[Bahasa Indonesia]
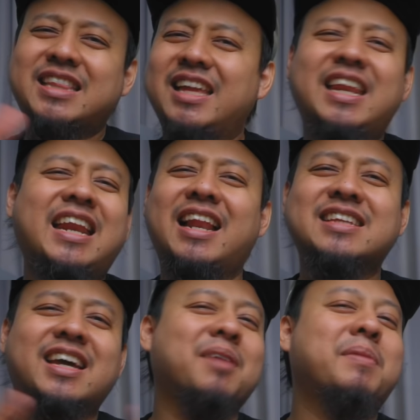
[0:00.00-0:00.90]
katanya ini adalah
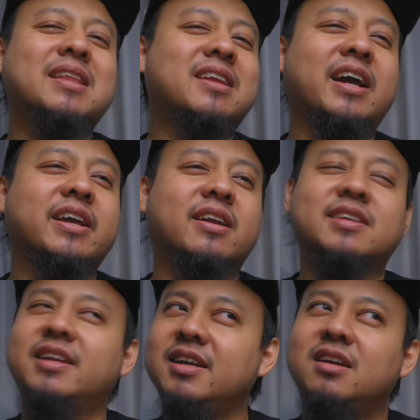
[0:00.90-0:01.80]
seri mini terakhir
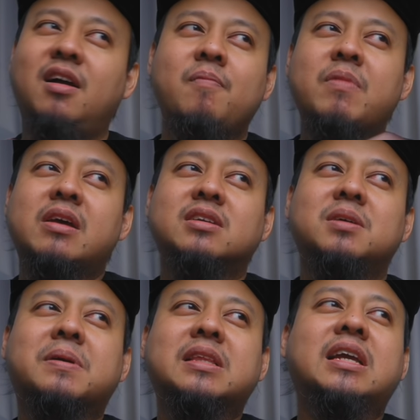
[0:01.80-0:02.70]
jadi
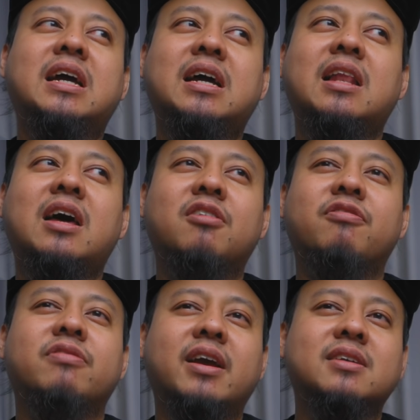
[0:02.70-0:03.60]
sepertinya a lot of
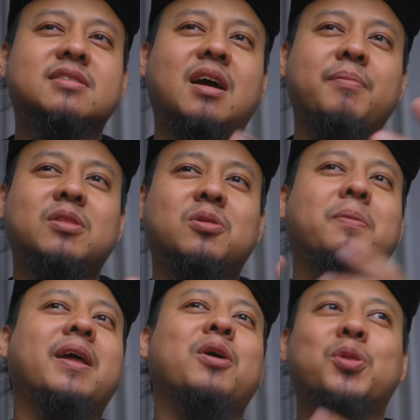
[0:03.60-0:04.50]
things come into
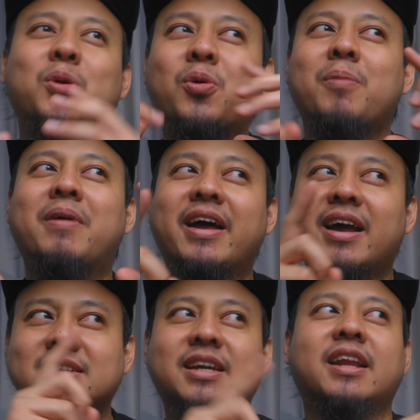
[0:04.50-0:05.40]
play untuk gue
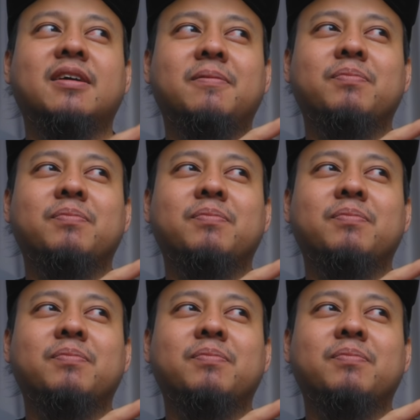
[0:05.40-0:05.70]
mengarah ke sana